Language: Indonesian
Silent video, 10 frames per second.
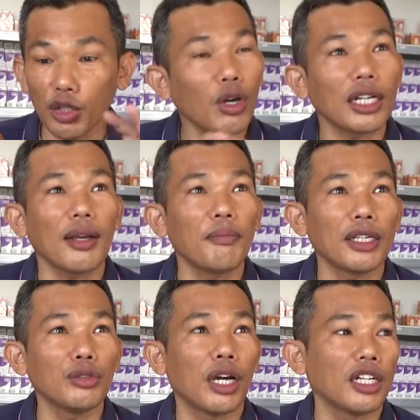ditukar tambah
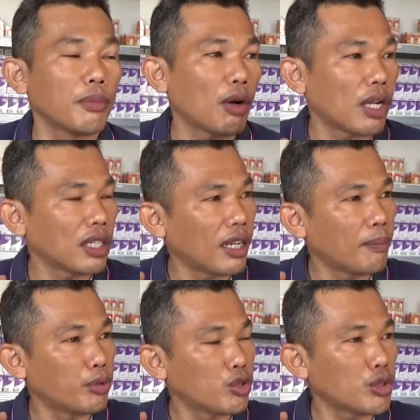juga dibawa dia
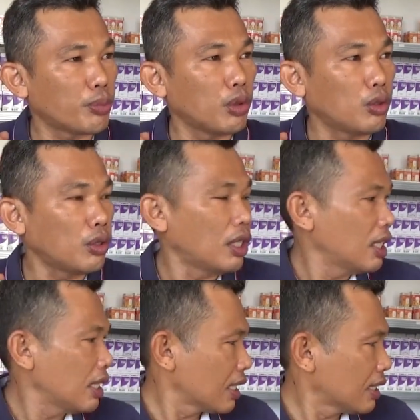lampu tuh
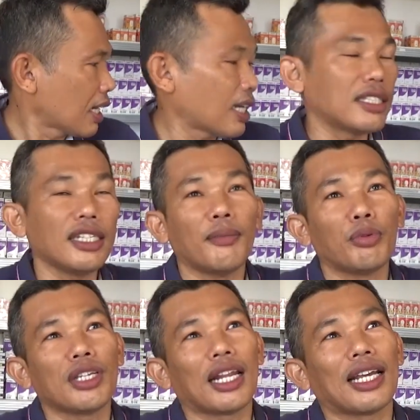10 kita kasih
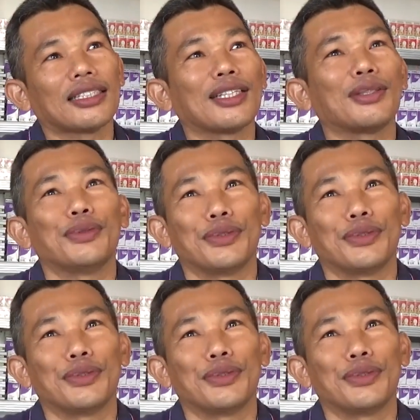lampunya lah satu